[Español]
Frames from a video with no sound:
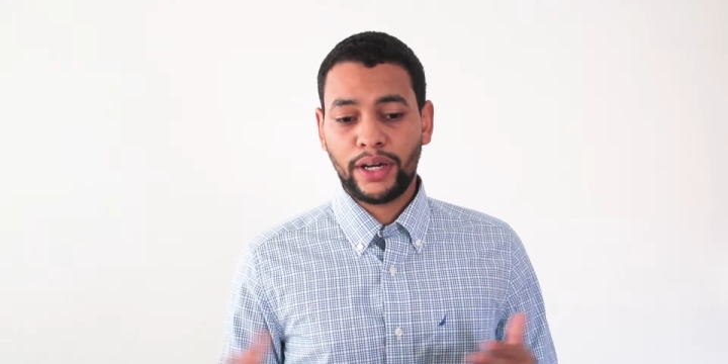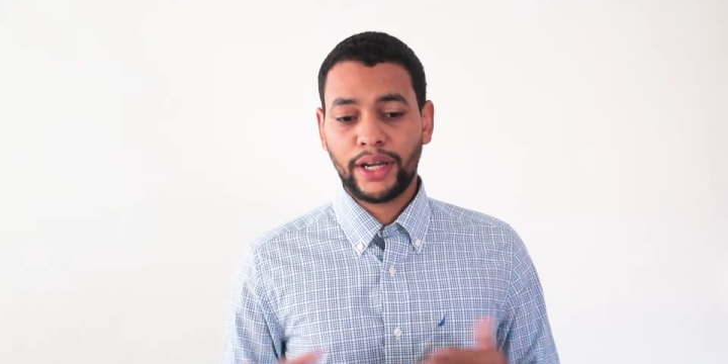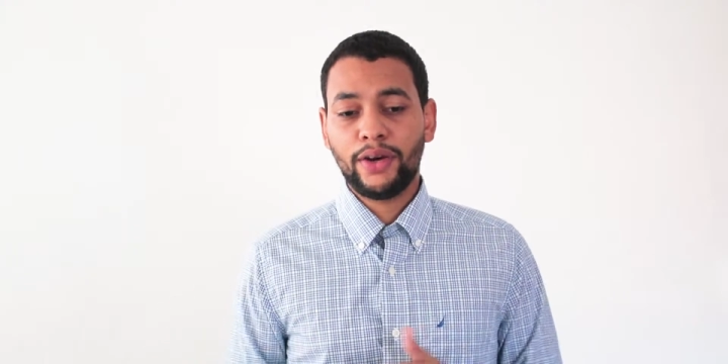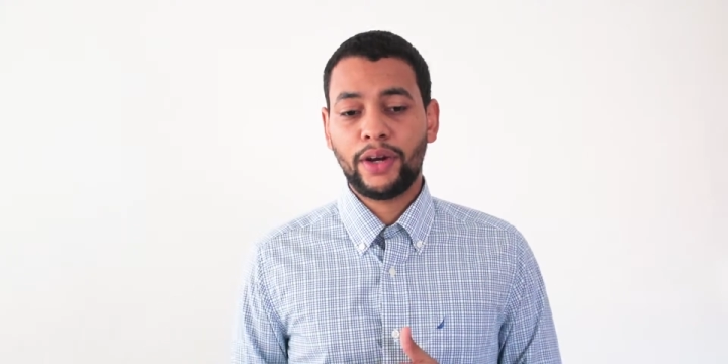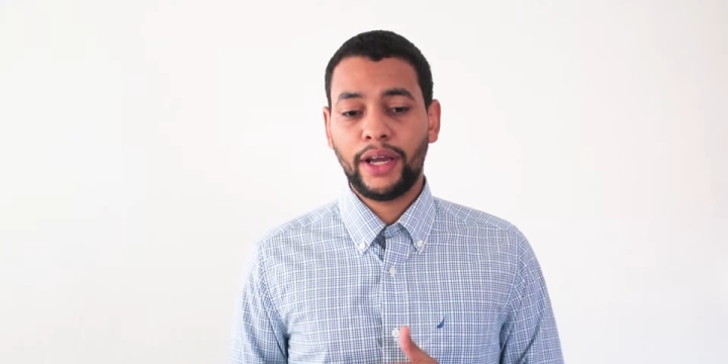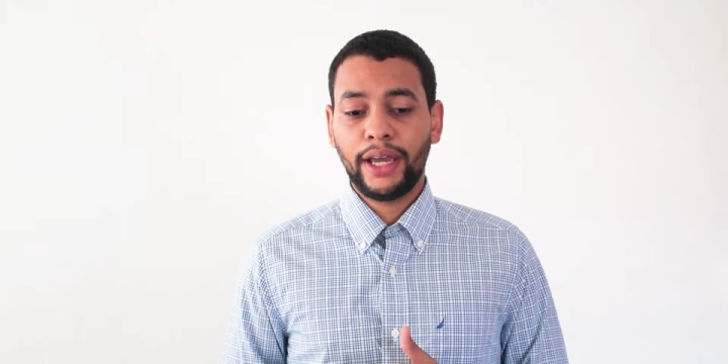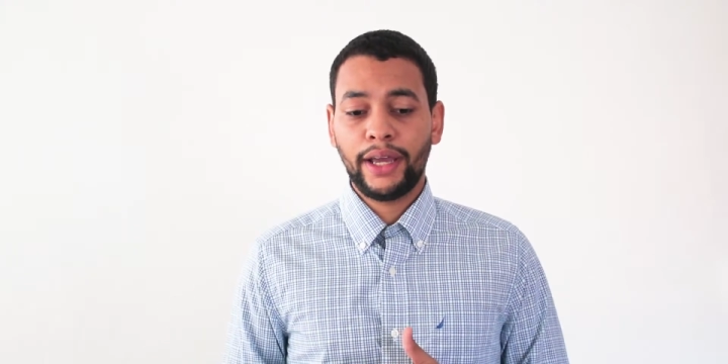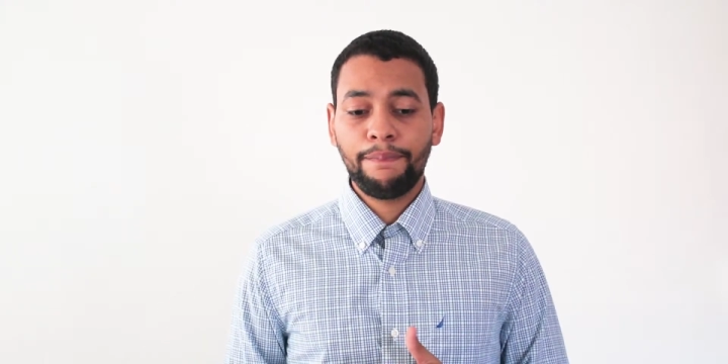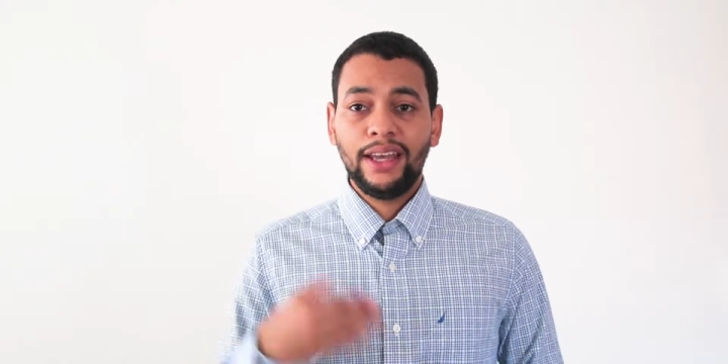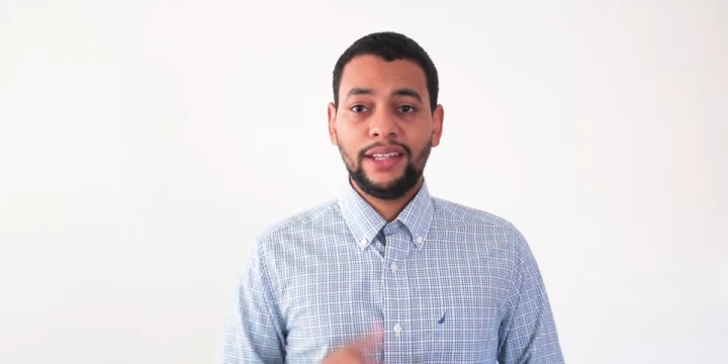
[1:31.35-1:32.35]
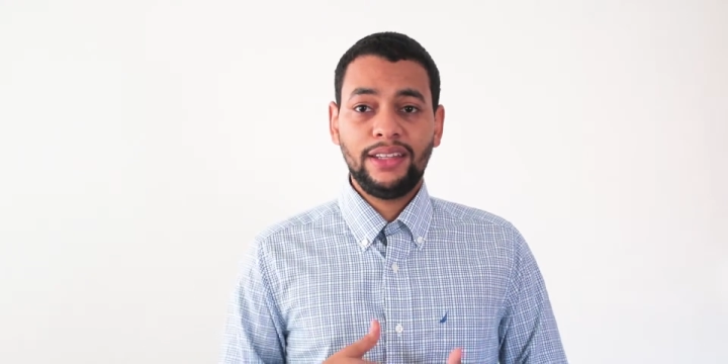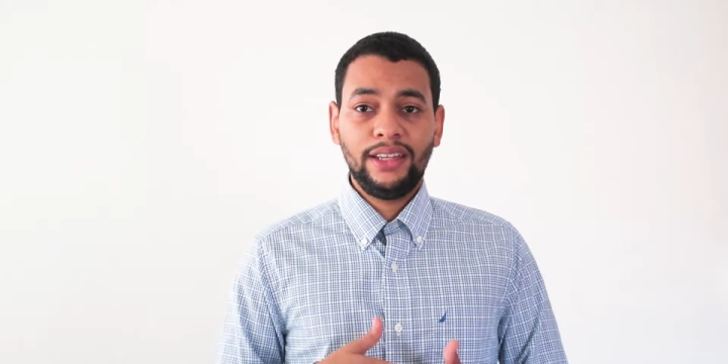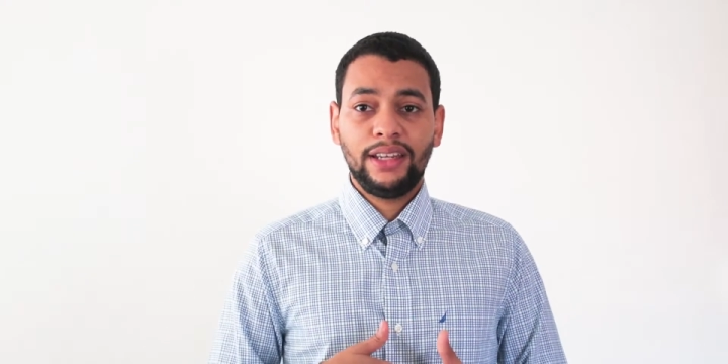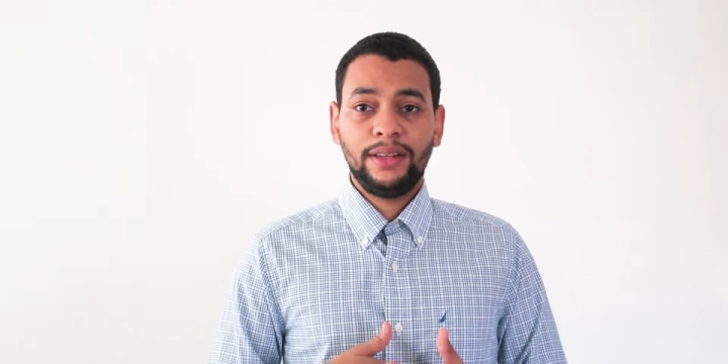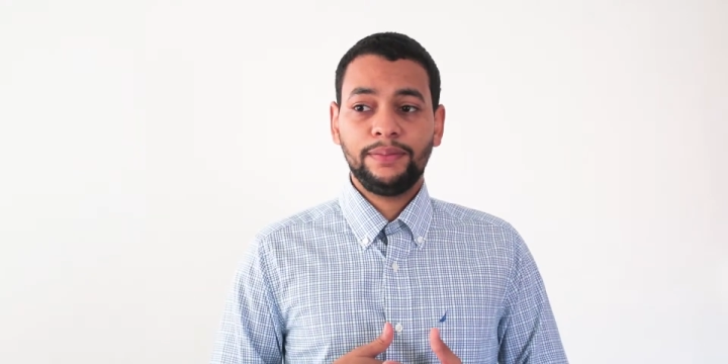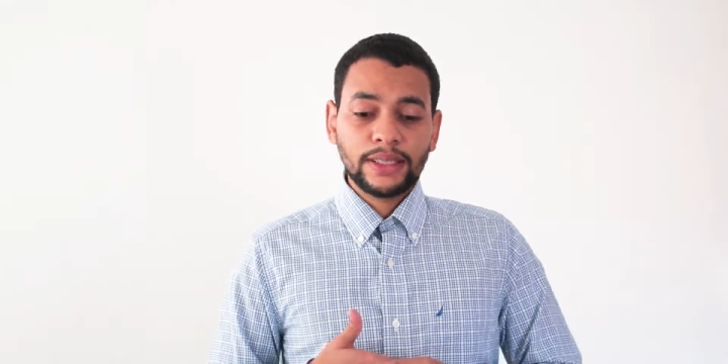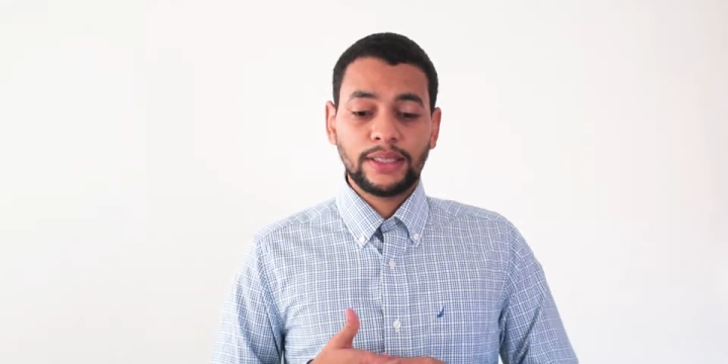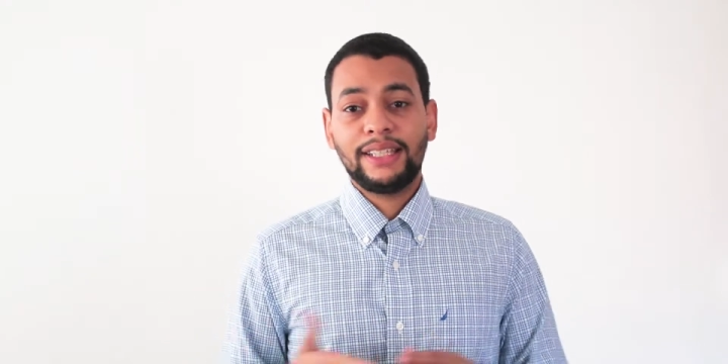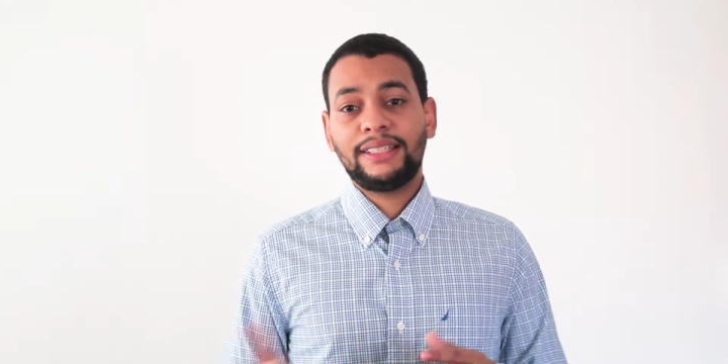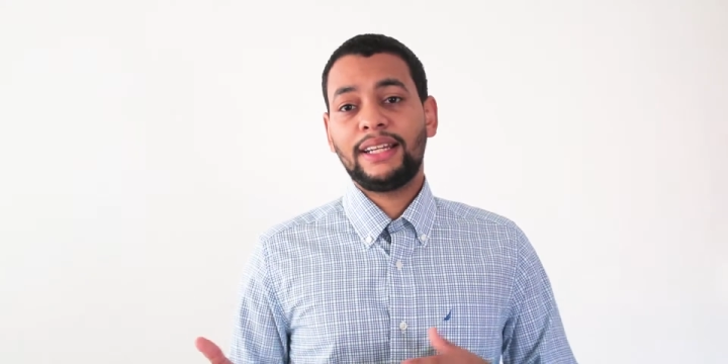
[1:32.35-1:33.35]
Creo que el cine
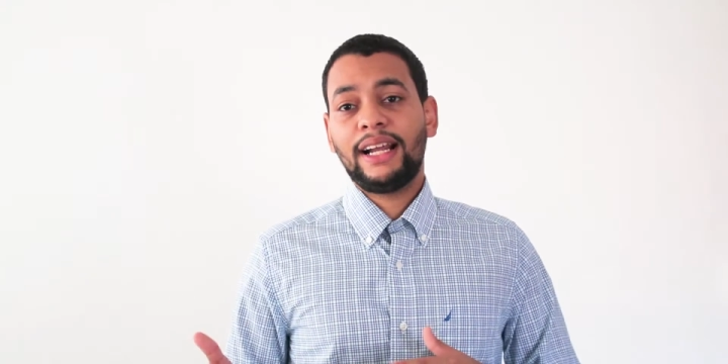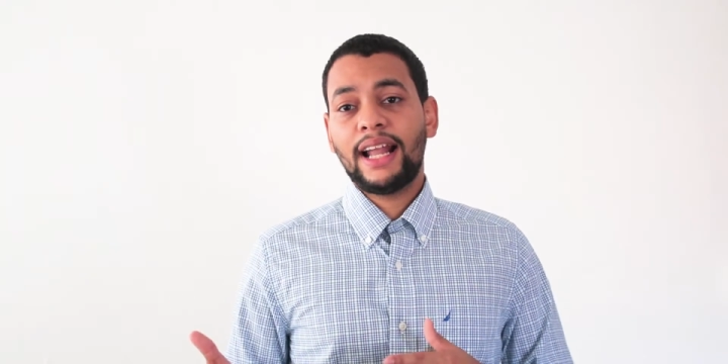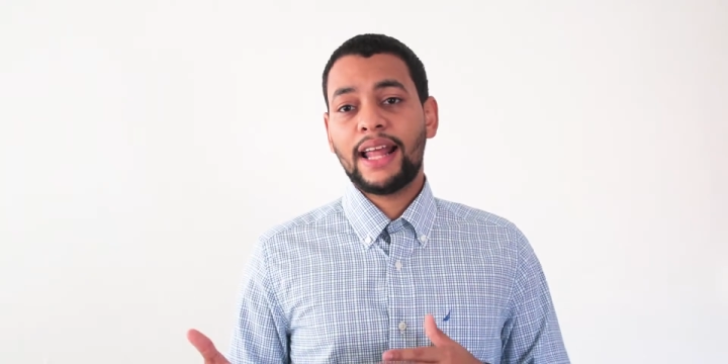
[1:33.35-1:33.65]
se acerca a la